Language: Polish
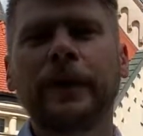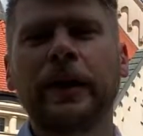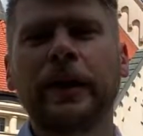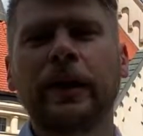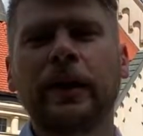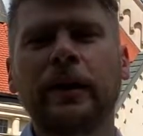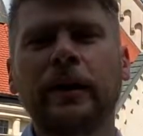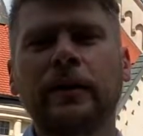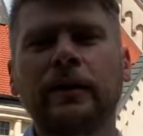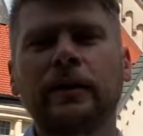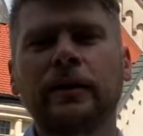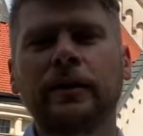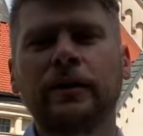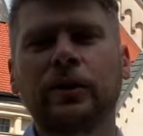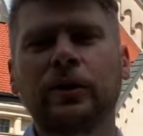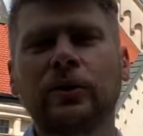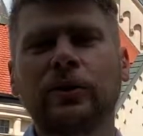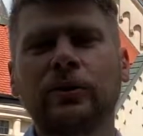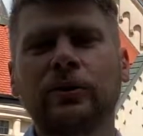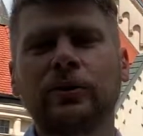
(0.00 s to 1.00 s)
a
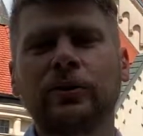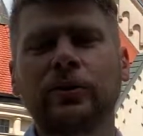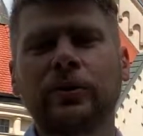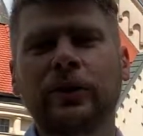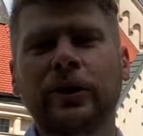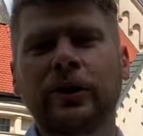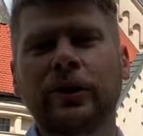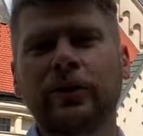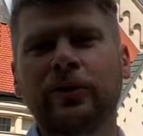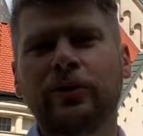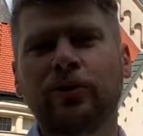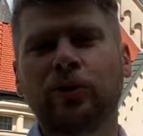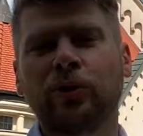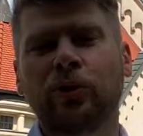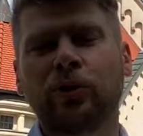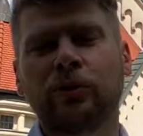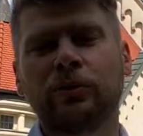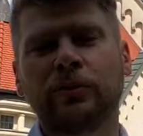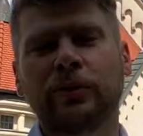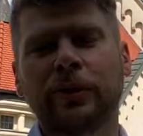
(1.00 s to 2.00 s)
to, to
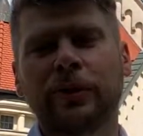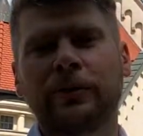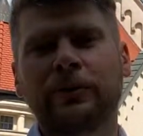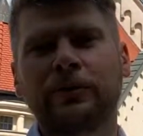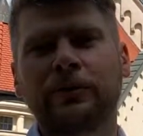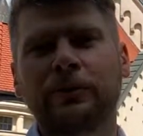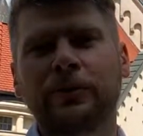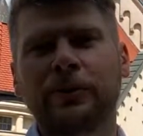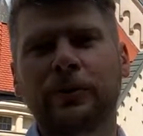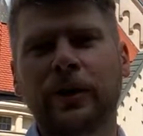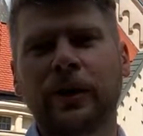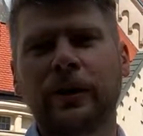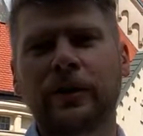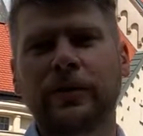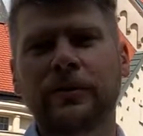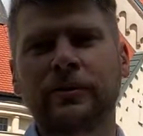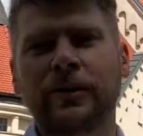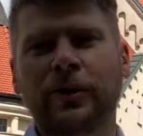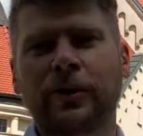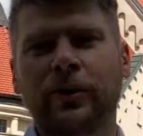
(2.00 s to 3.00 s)
krótkie rozmyślanie
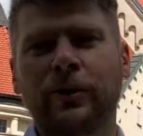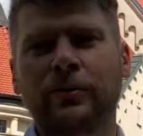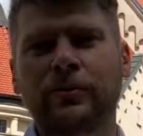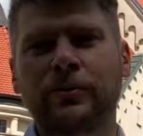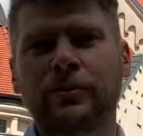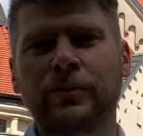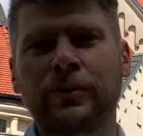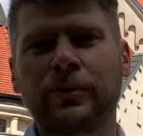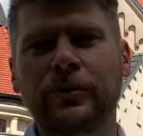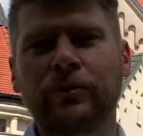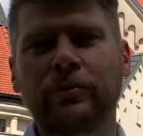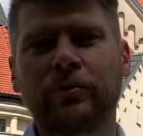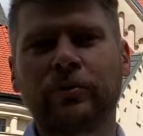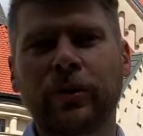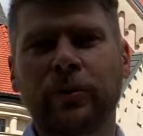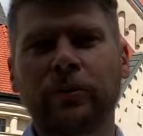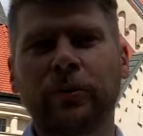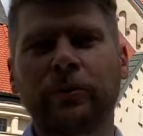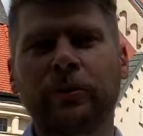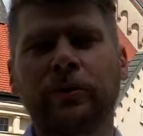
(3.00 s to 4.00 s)
zakończmy
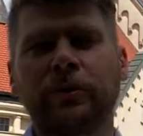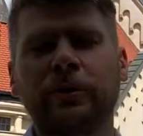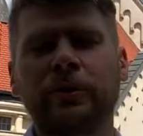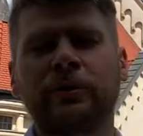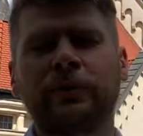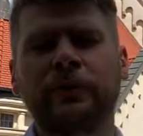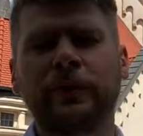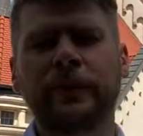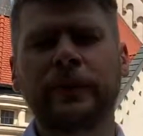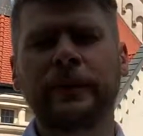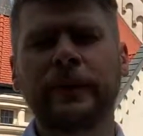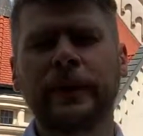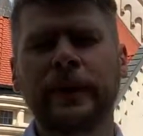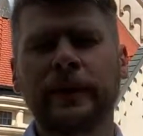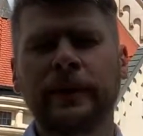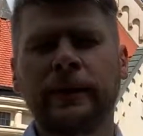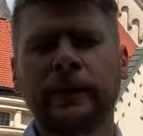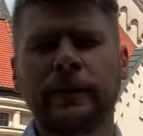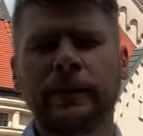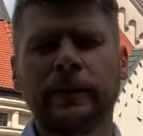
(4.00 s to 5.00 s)
słowami modlitwy.
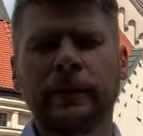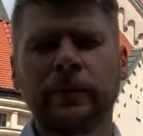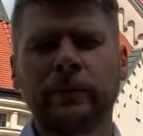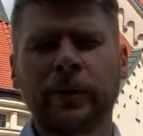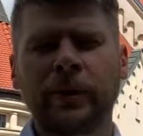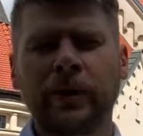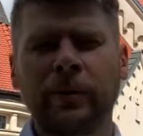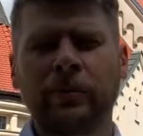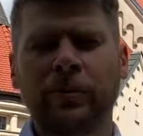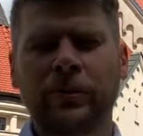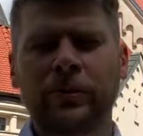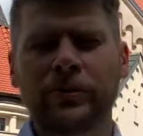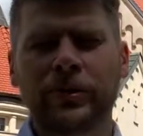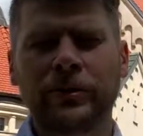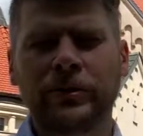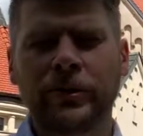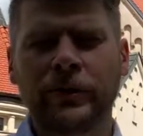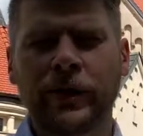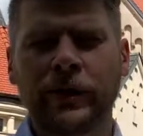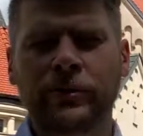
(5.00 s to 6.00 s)
Panie Boże,
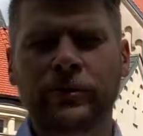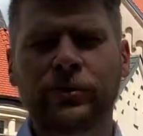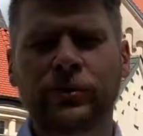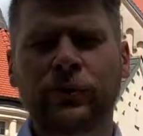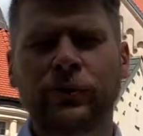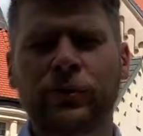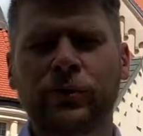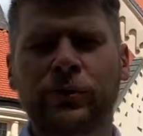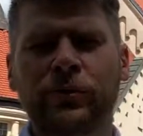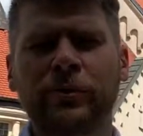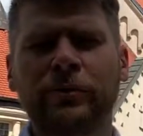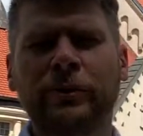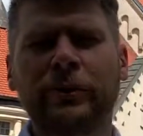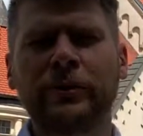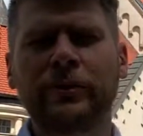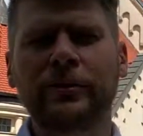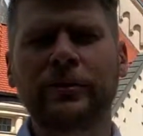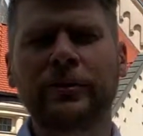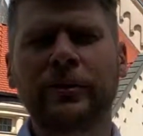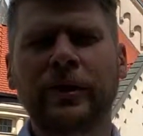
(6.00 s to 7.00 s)
Ty nas
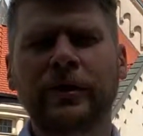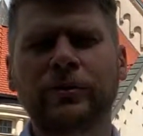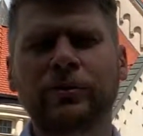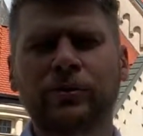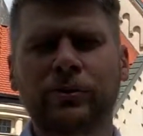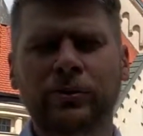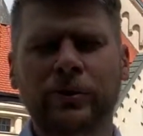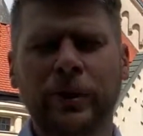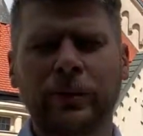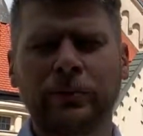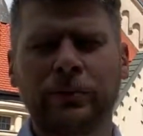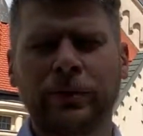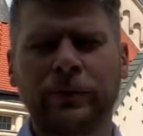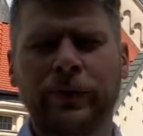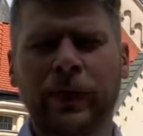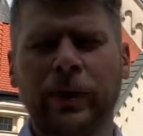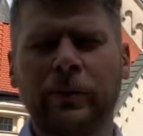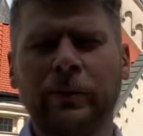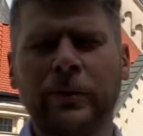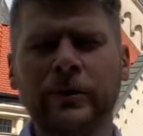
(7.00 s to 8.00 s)
stworzyłeś, Ty nas
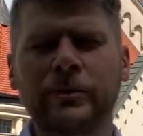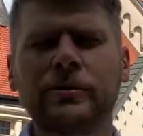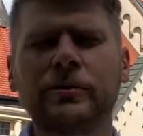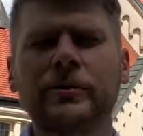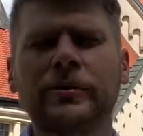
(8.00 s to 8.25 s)
ukształtowałeś.